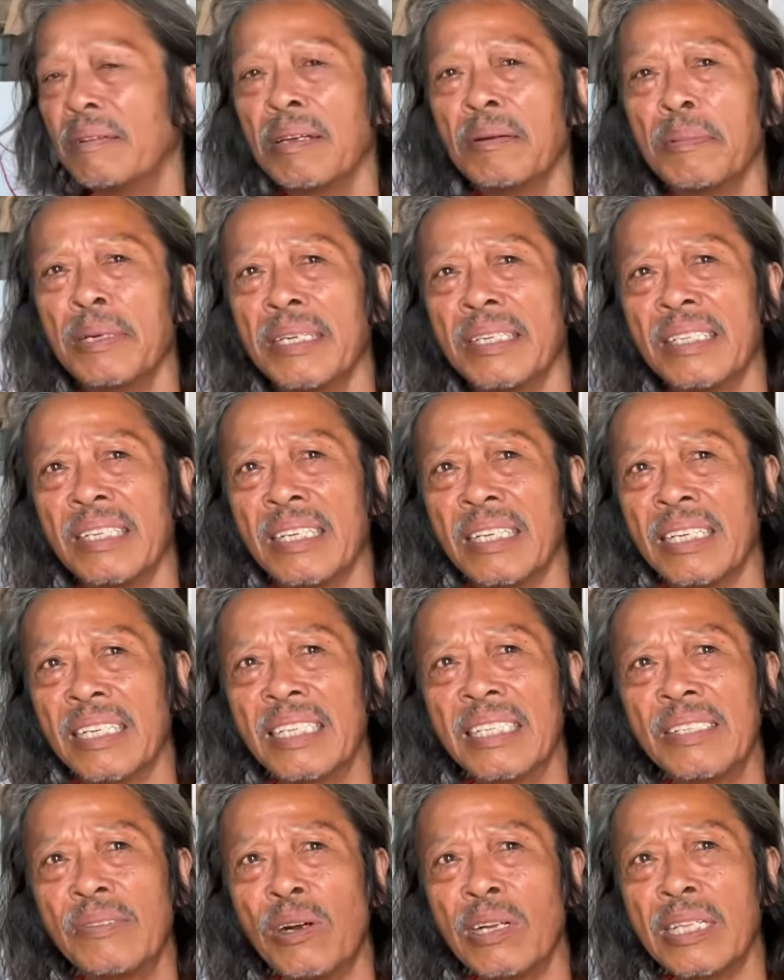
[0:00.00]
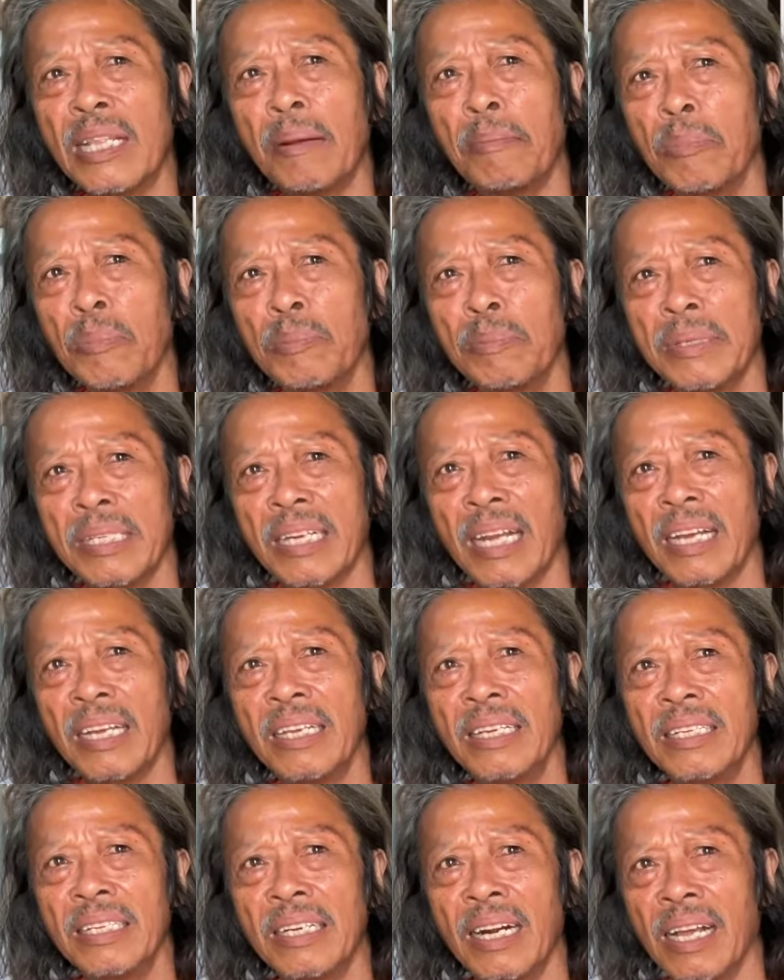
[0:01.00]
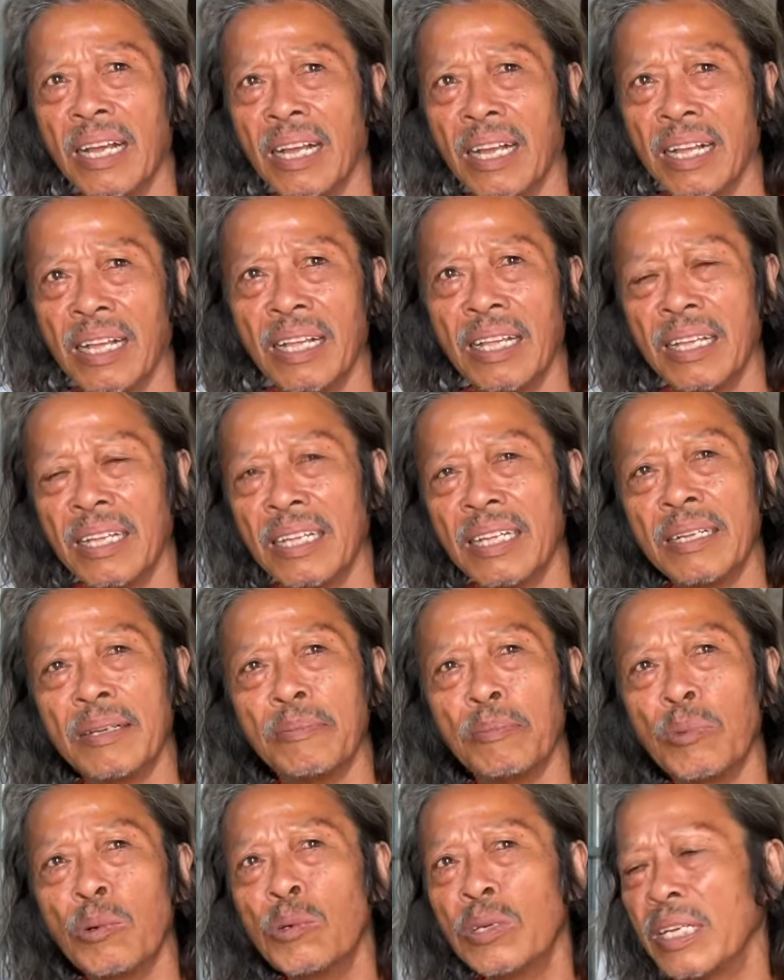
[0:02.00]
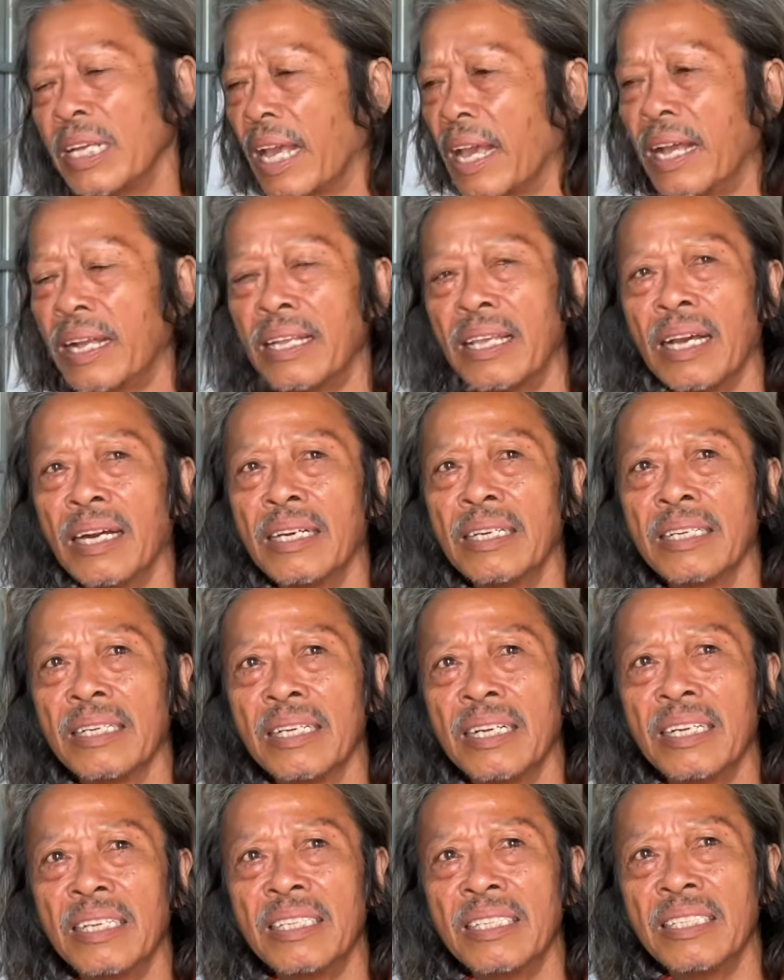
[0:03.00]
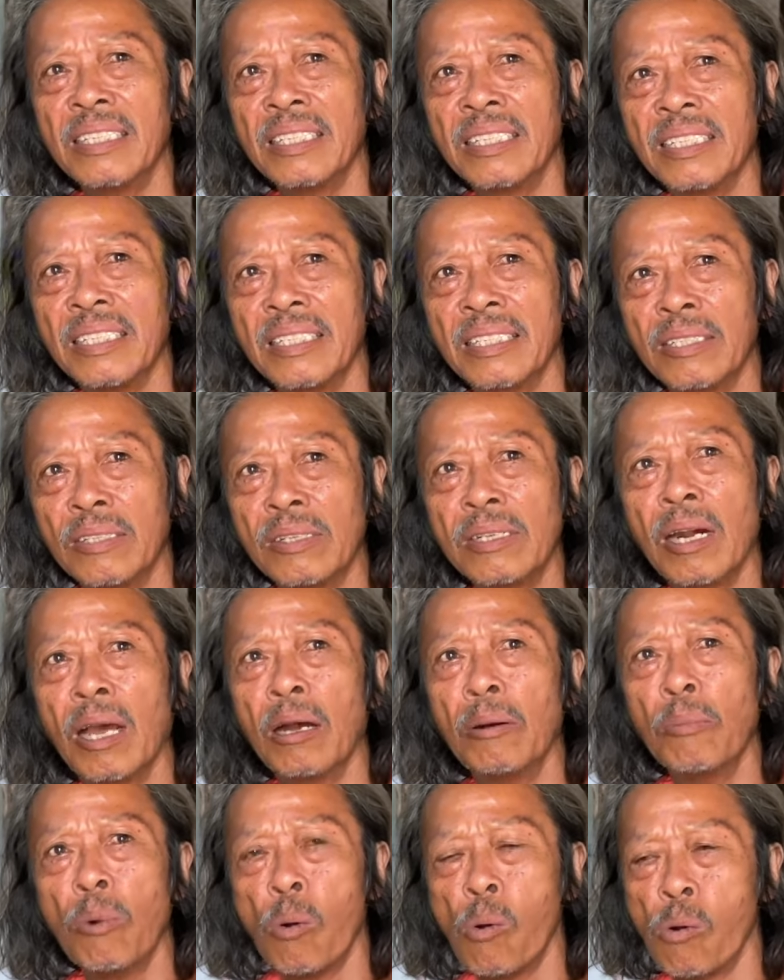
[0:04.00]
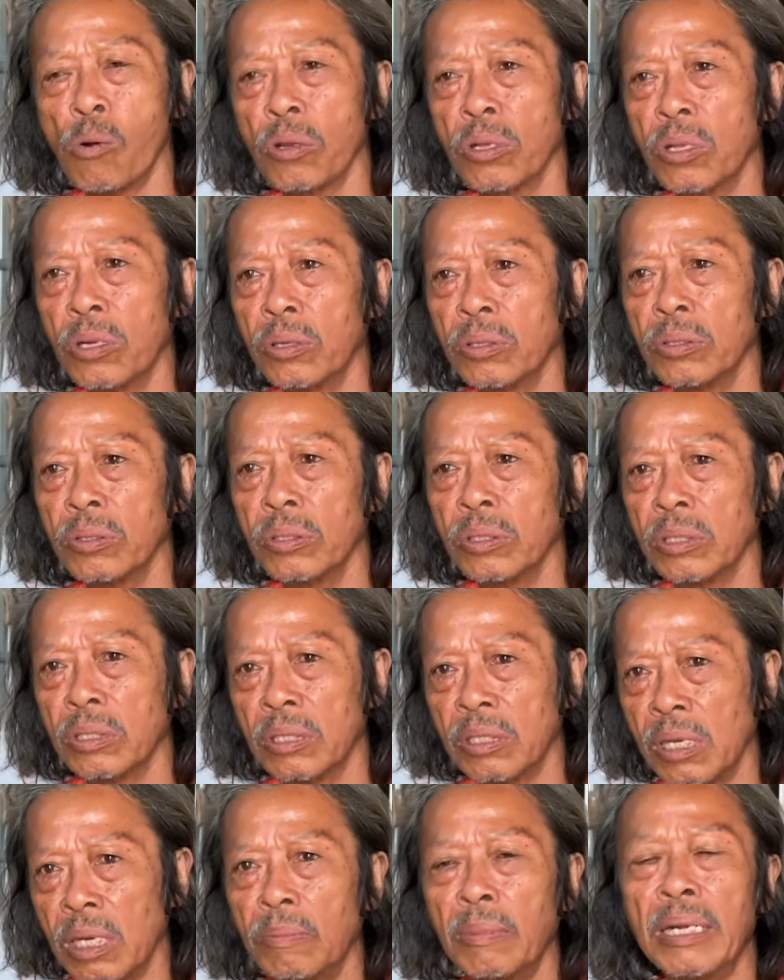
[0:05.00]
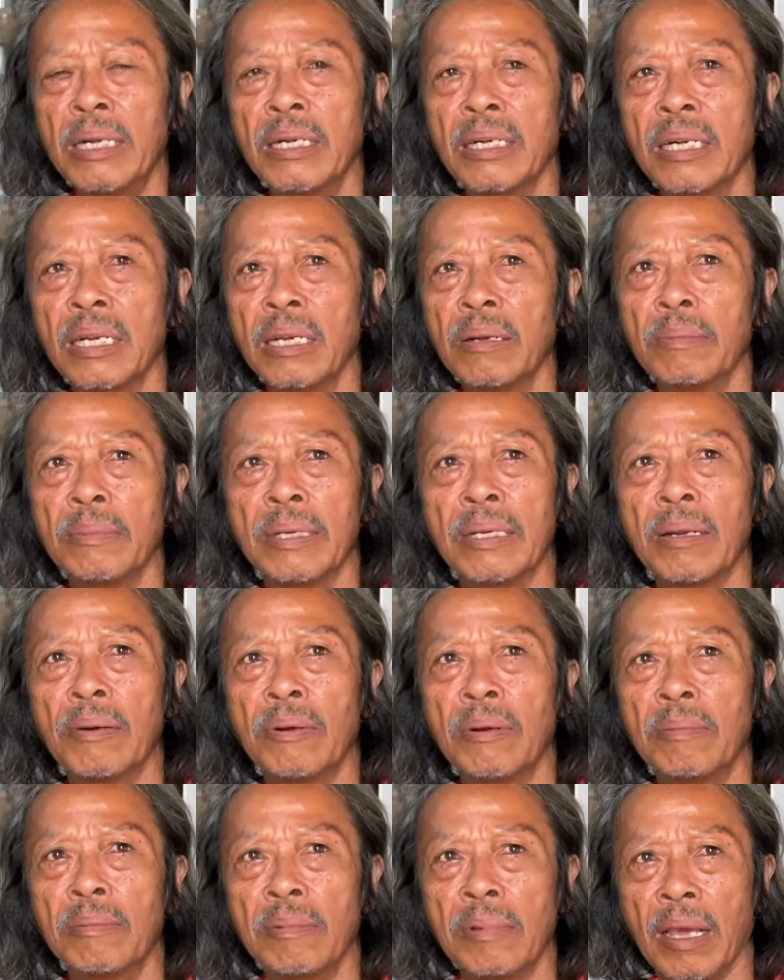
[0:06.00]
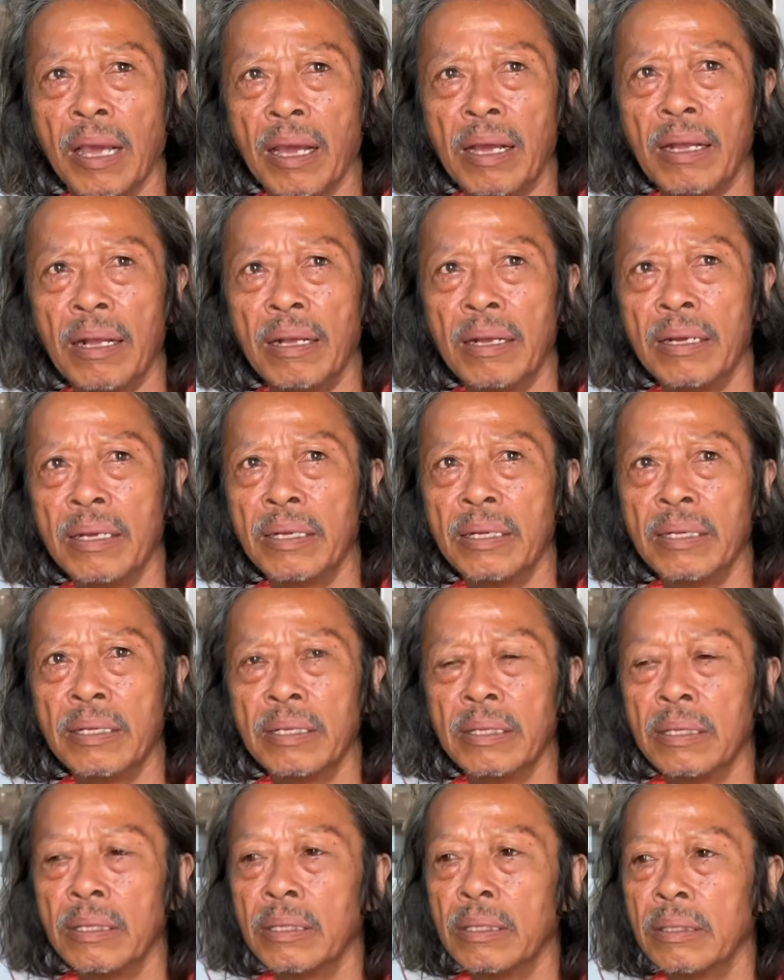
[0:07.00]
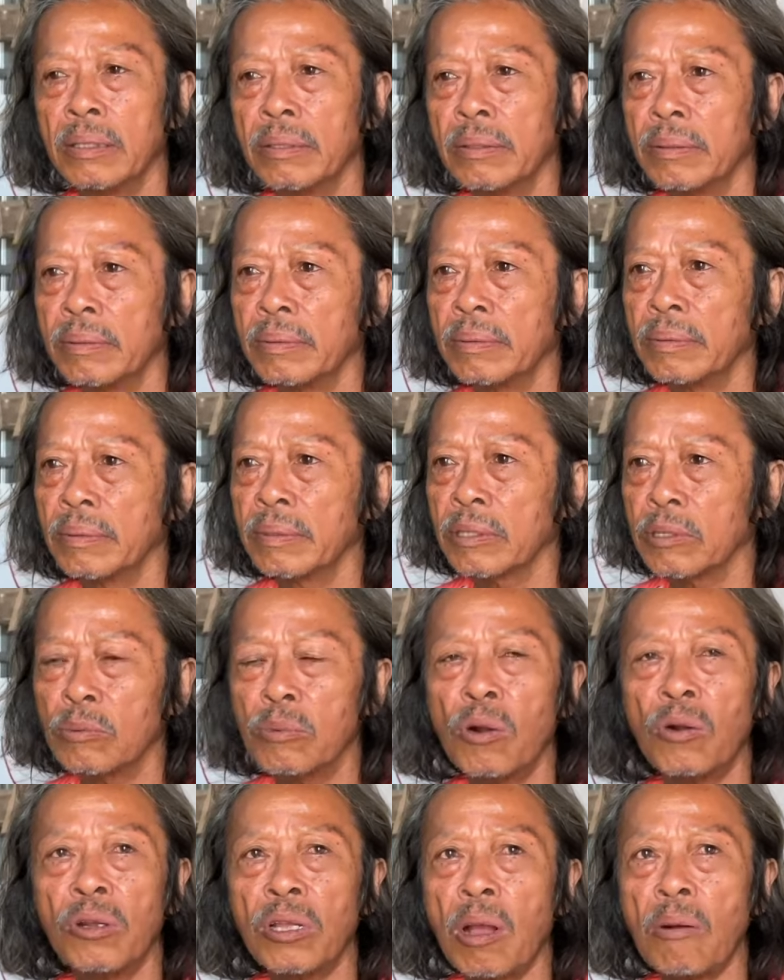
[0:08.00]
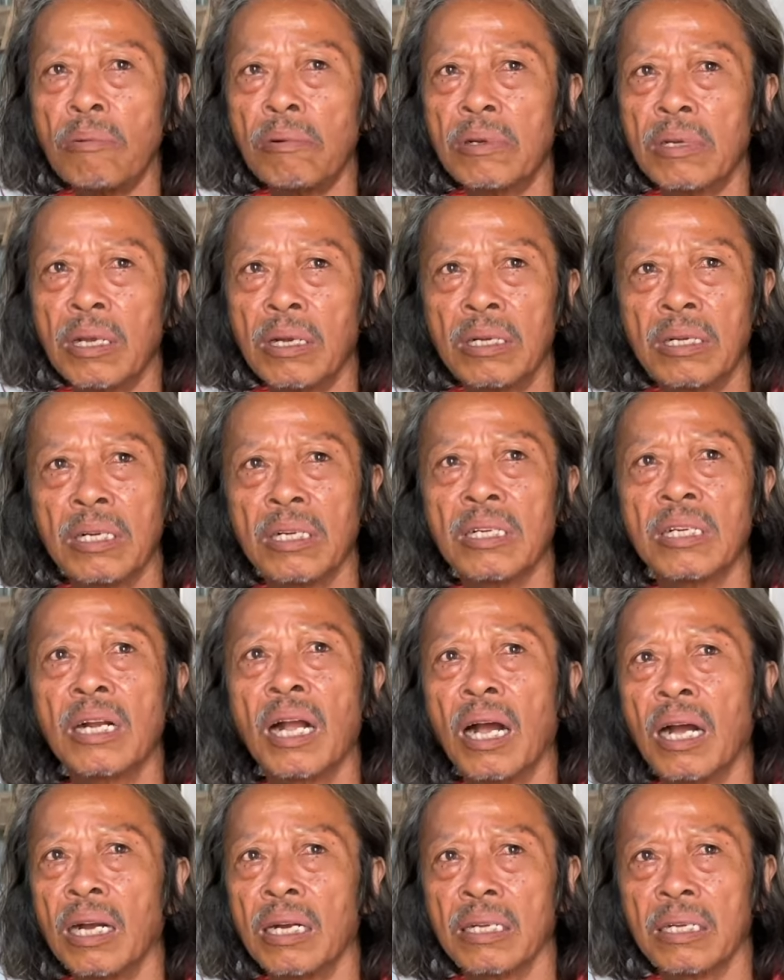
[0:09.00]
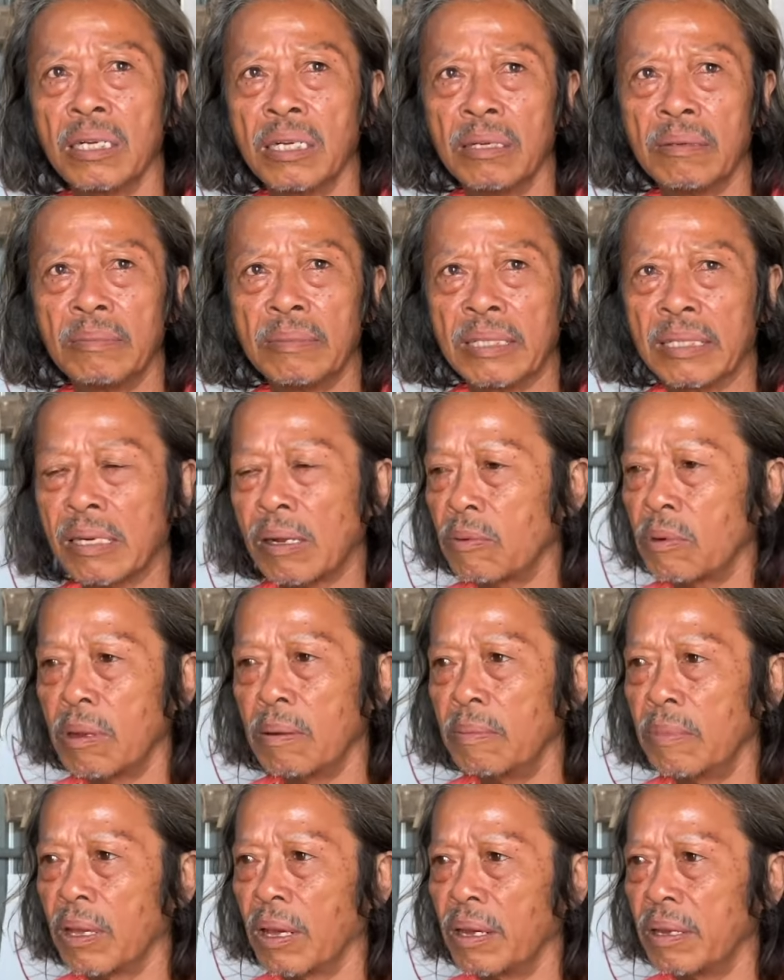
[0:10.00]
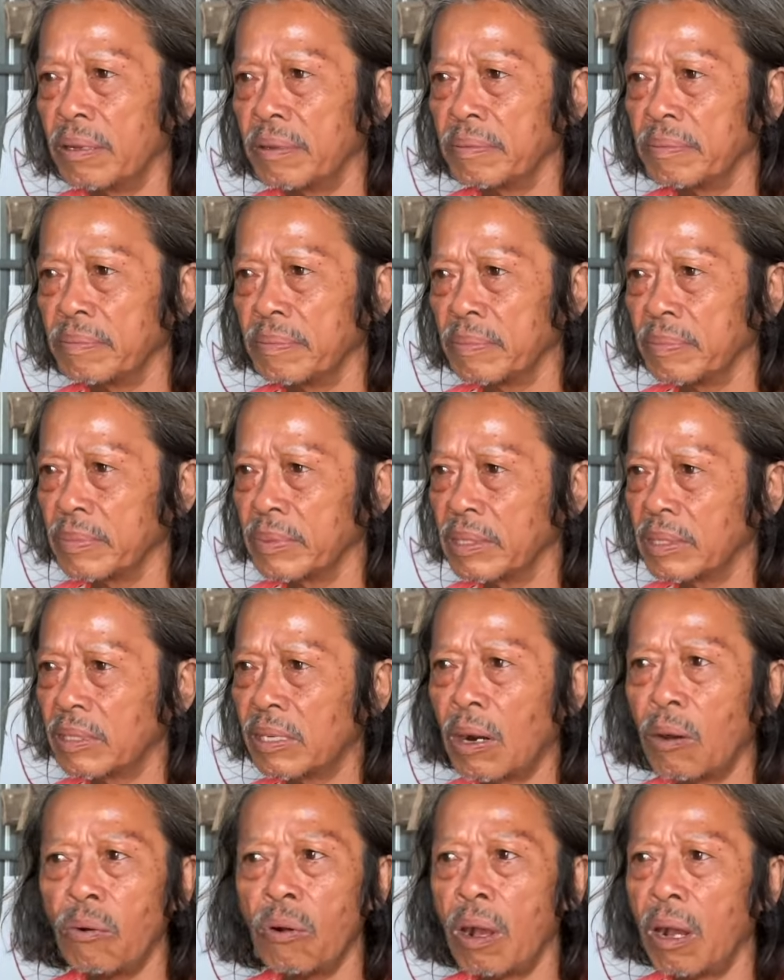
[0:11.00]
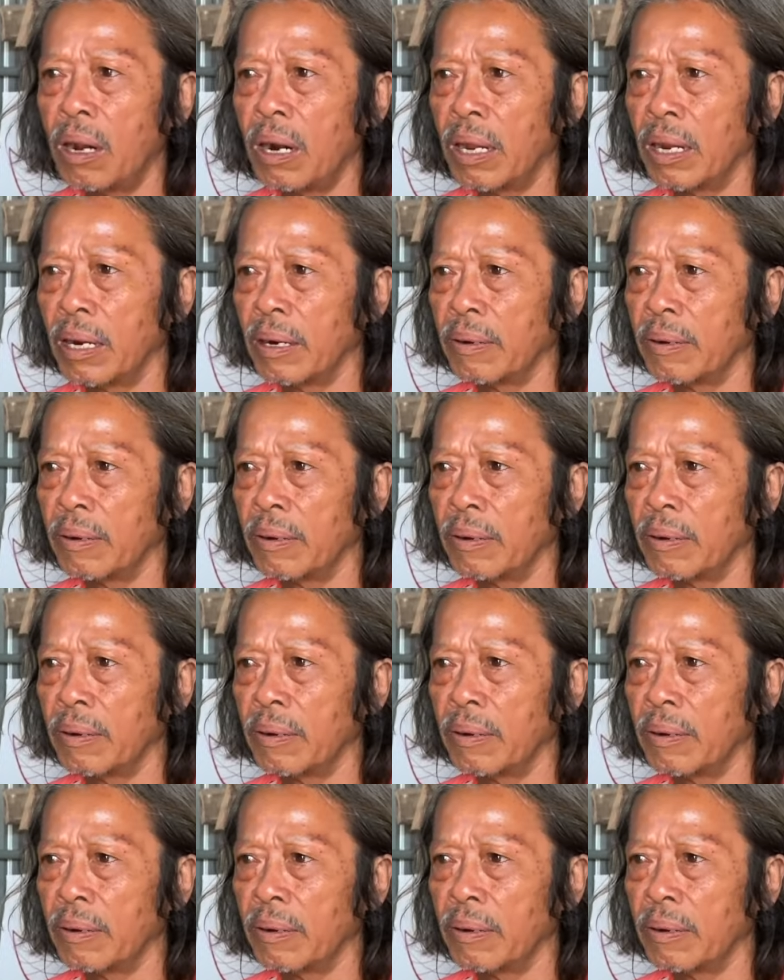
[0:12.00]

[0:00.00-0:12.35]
như mình chú quan tâm mình nghĩ là muốn vẽ chơi vậy đó dạ. nó nở buồn thôi chứ mấy người kia mình đâu có giống giả dạ cũng có nhóc cho người khờ vậy đó mà đâu có giống giả ừ. Nó đâu có ở đây